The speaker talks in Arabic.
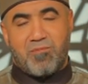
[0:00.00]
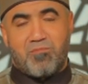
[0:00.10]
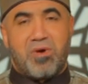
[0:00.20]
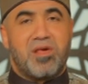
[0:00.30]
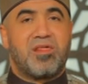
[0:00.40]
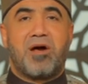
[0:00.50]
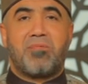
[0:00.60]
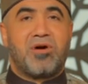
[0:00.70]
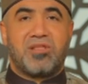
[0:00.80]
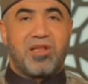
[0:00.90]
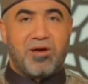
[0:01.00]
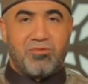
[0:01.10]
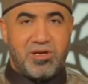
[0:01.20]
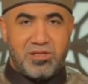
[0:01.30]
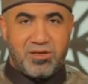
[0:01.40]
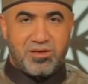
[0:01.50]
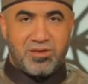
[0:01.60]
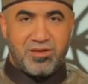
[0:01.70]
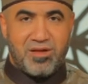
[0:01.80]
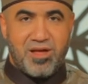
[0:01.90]
ماذا أبقيت لأولادك
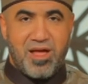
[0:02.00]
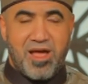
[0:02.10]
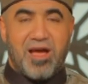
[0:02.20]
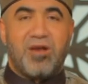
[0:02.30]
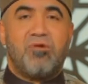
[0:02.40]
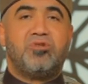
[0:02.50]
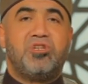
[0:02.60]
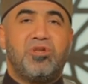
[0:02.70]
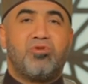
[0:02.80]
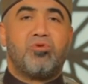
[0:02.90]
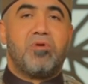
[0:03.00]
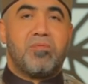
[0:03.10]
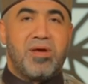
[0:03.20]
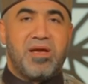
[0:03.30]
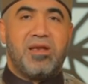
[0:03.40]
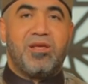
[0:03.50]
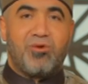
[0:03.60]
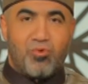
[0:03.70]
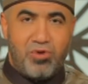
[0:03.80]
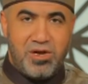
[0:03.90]
قال له جئت بمالي
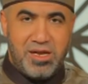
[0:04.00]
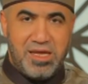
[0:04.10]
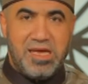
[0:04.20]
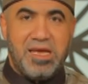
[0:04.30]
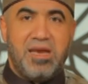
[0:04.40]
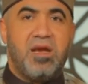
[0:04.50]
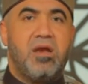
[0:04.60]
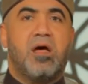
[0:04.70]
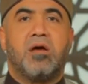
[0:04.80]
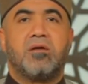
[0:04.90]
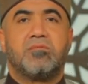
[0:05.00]
كله لله